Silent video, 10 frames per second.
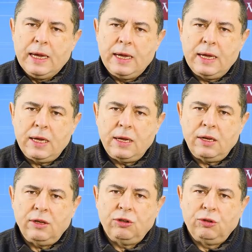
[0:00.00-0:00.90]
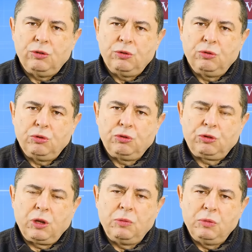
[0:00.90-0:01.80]
E, w
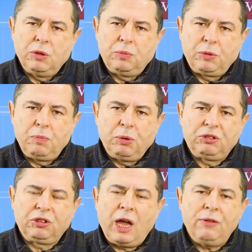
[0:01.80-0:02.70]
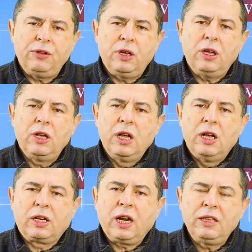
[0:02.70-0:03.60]
tym, e, tej postawie
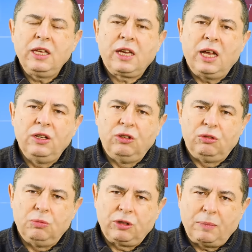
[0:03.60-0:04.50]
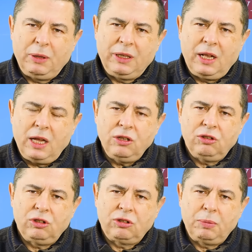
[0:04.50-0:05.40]
radykalizmu, zapętlenie
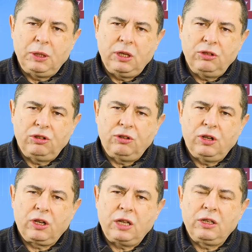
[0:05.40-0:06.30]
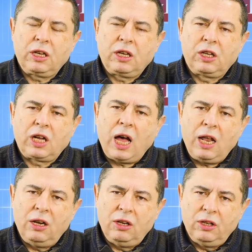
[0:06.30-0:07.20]
się, zapętlenie się
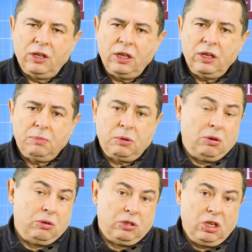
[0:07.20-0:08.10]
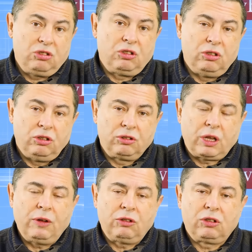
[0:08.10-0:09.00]
radykalne, bo jeśli
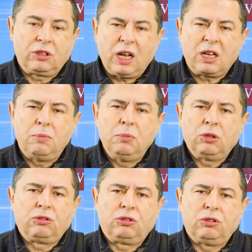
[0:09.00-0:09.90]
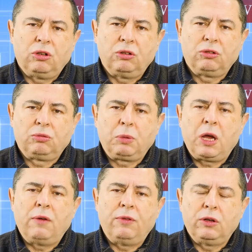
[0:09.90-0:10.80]
stawia się tak mocno
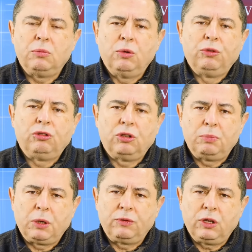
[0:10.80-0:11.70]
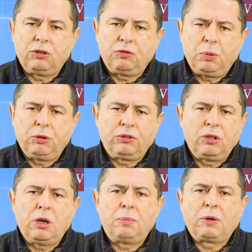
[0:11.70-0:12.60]
sprawę i mówi się, prawda, że w Polsce
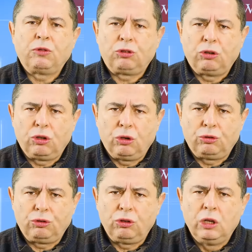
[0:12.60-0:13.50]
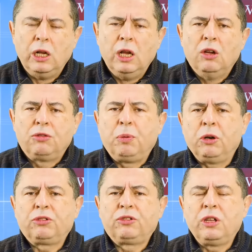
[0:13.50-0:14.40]
nie ma praworządności, w
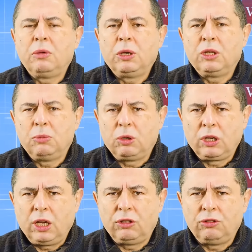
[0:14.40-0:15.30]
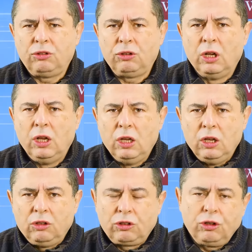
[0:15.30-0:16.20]
Polsce nie ma demokracji,
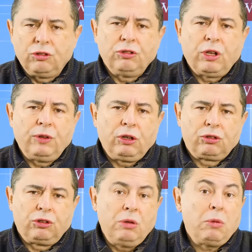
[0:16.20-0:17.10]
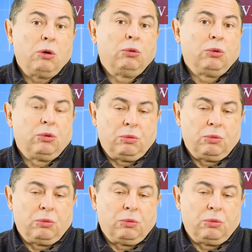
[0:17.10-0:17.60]
że rządząca większość nie ma